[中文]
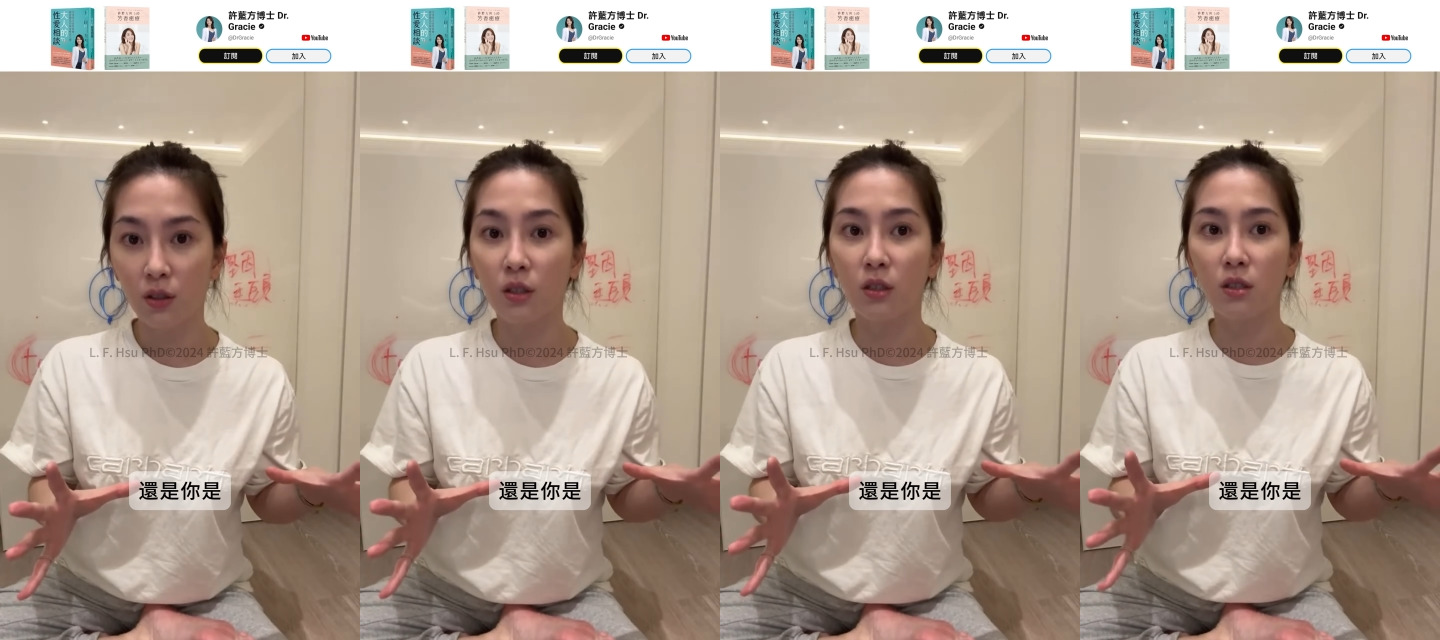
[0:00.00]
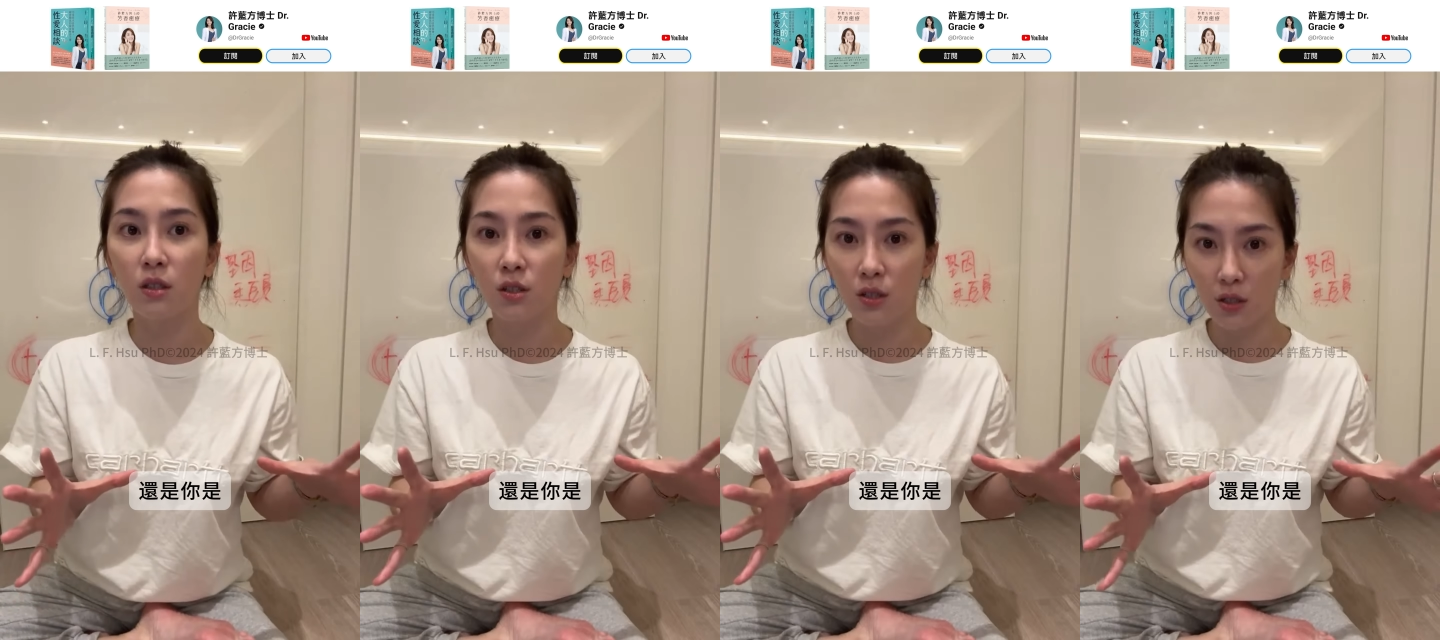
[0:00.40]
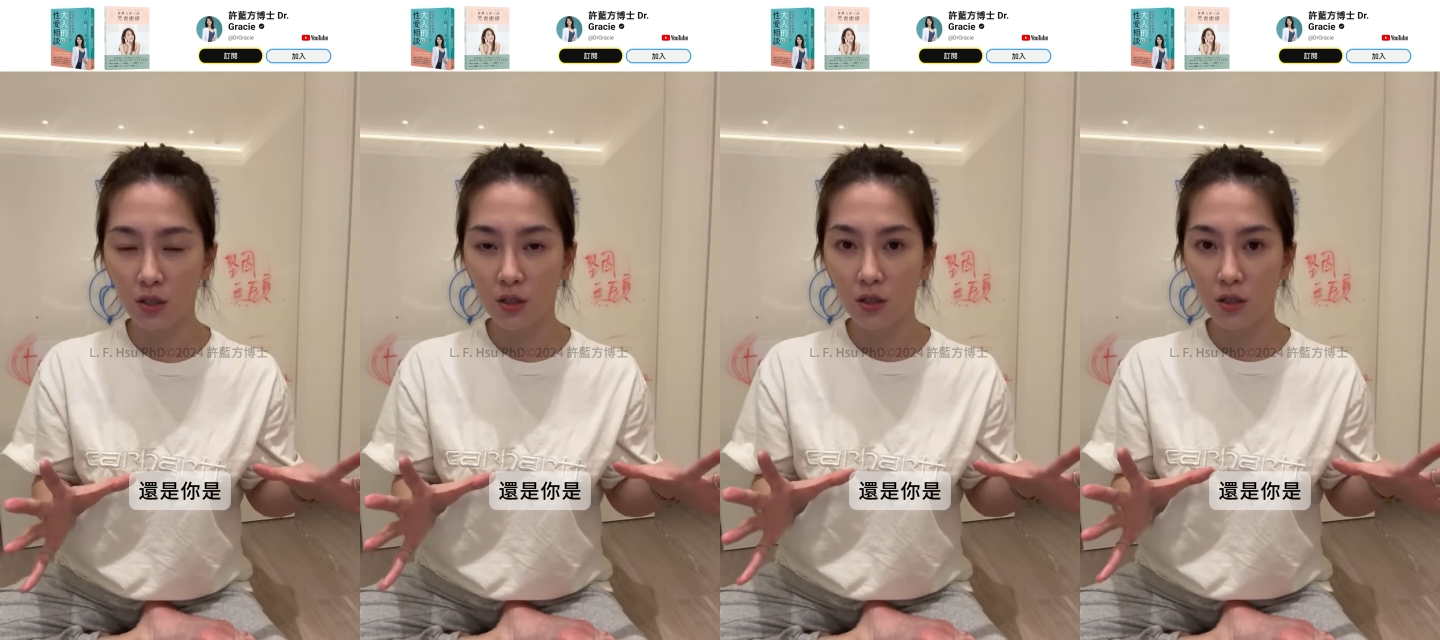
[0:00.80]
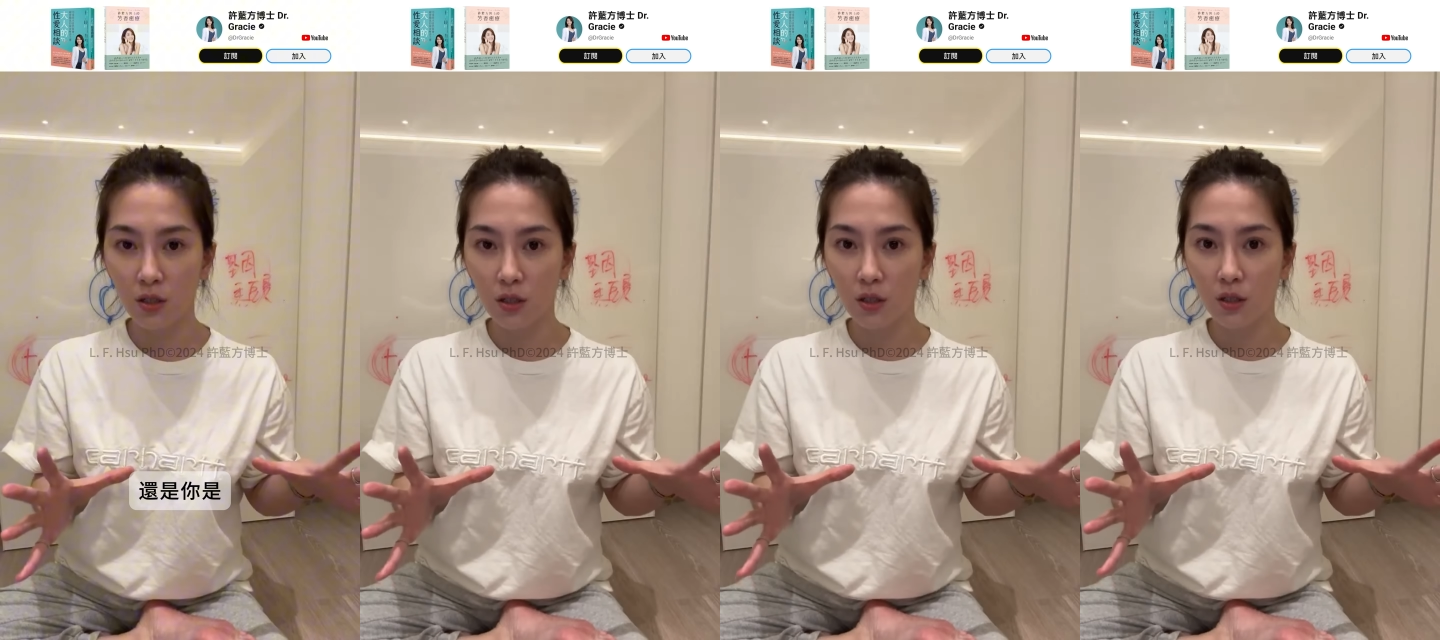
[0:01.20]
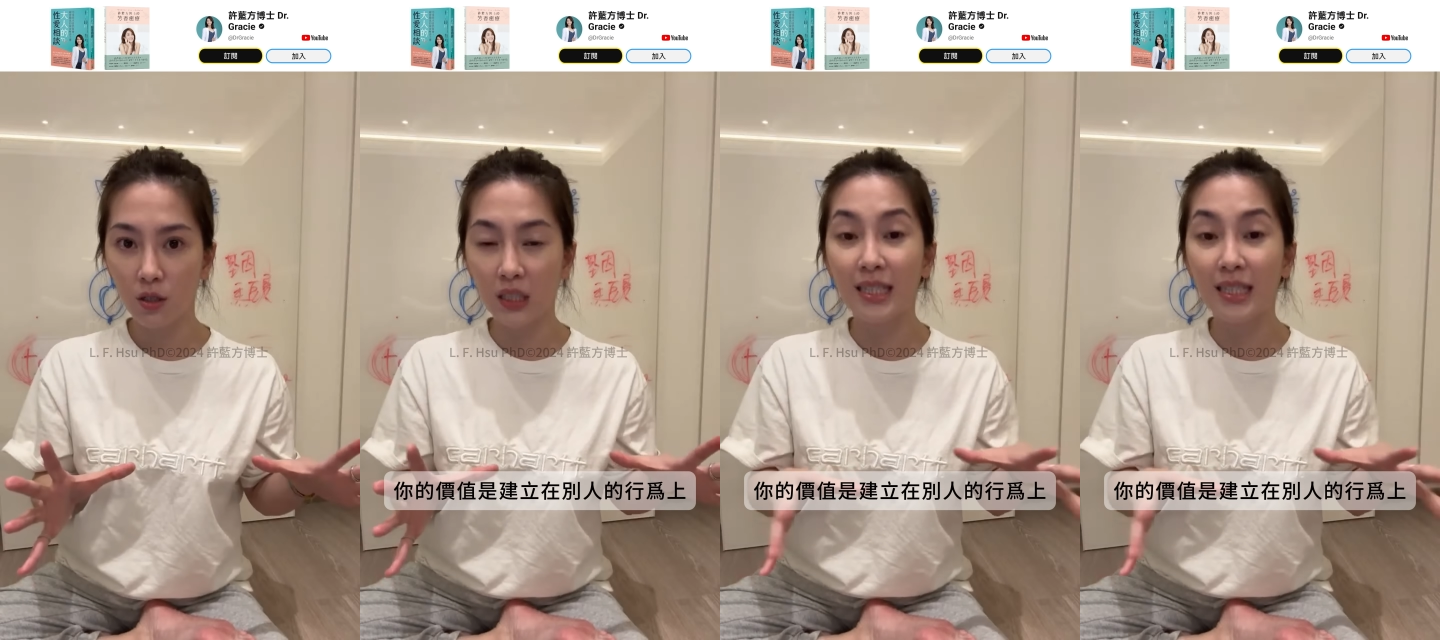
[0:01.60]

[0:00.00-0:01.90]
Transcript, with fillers: 你是你